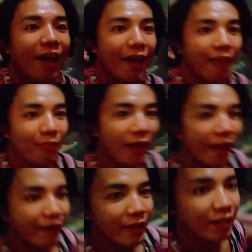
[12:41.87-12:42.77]
And
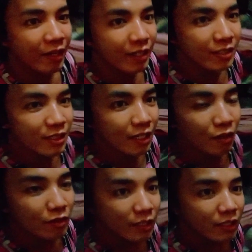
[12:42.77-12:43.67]
then, yan
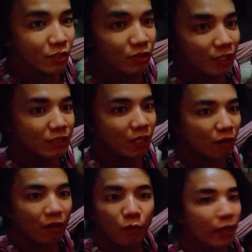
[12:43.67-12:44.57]
sila oh, nandito sila sa
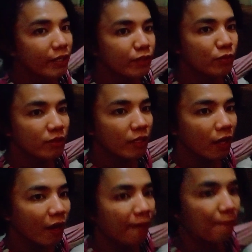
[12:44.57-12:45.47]
parto
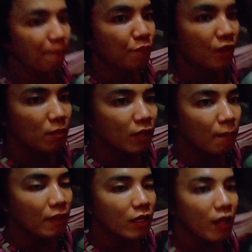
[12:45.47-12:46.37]
nila. Dito yan.
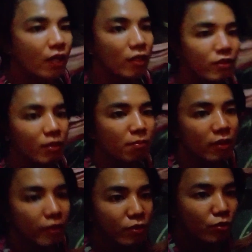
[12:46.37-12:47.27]
Hindi ba
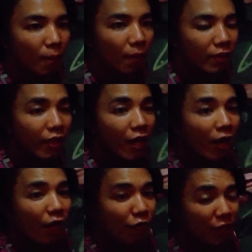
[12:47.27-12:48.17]
yan yung kapatid?
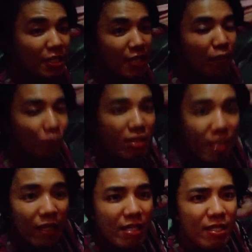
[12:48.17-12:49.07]
First time ko
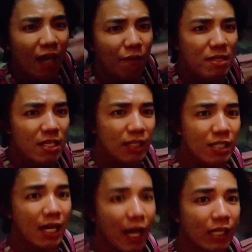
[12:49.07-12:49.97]
kasi guys nakabisita
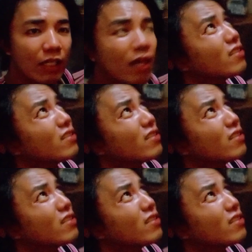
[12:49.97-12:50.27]
sa kanila.